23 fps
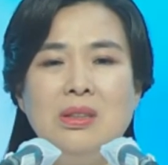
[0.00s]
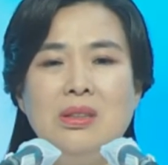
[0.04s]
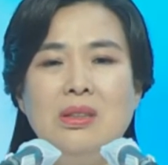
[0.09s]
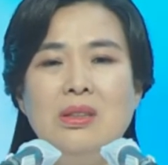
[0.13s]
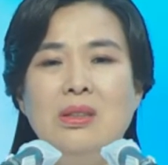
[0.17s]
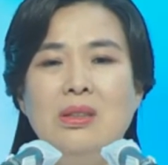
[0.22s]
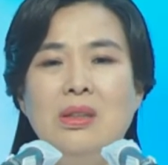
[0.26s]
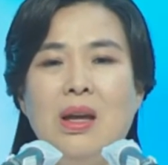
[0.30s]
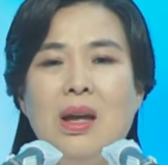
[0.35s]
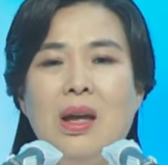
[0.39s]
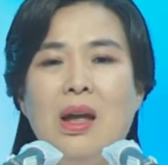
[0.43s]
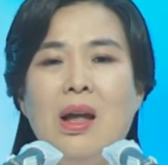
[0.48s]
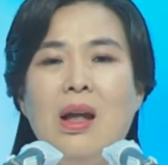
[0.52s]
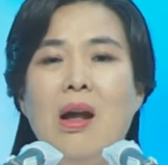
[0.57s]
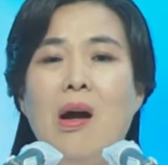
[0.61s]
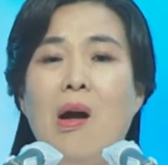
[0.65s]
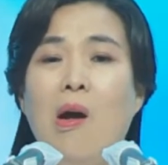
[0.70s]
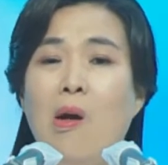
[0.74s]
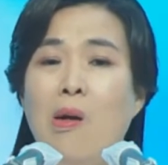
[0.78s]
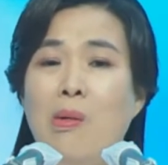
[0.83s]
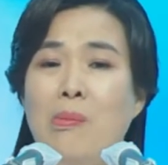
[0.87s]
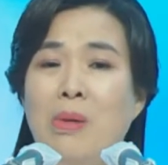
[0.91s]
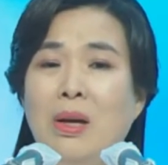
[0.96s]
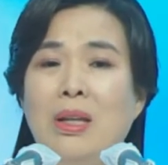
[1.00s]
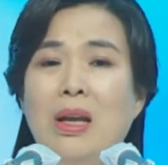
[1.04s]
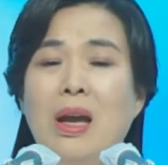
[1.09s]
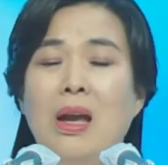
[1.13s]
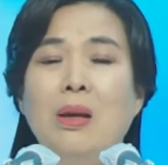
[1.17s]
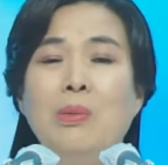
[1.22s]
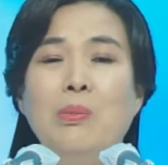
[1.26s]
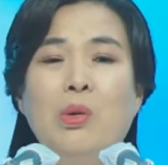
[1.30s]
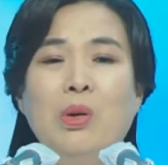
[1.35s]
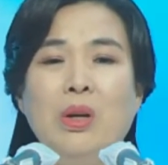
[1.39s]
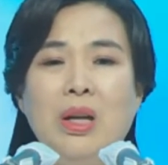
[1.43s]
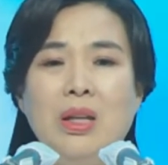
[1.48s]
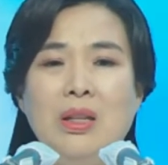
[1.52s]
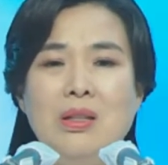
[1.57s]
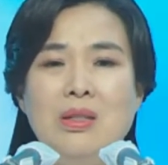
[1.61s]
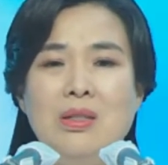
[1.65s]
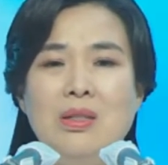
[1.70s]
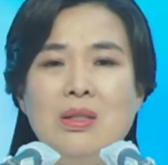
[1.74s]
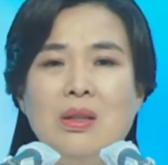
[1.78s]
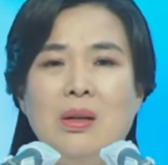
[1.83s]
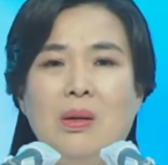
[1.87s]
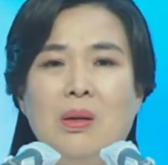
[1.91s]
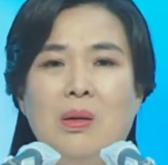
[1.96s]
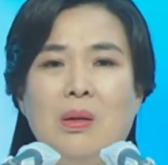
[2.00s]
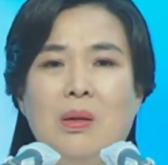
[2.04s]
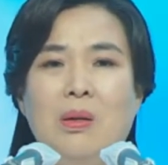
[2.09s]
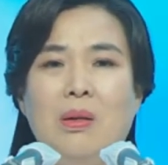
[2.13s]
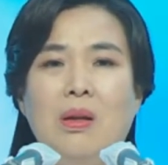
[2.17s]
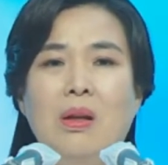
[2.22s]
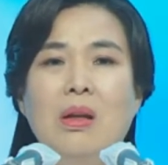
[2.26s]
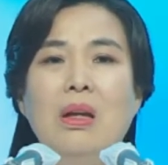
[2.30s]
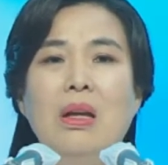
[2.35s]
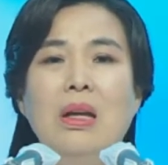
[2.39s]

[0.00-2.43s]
我们认识了万民中央教会。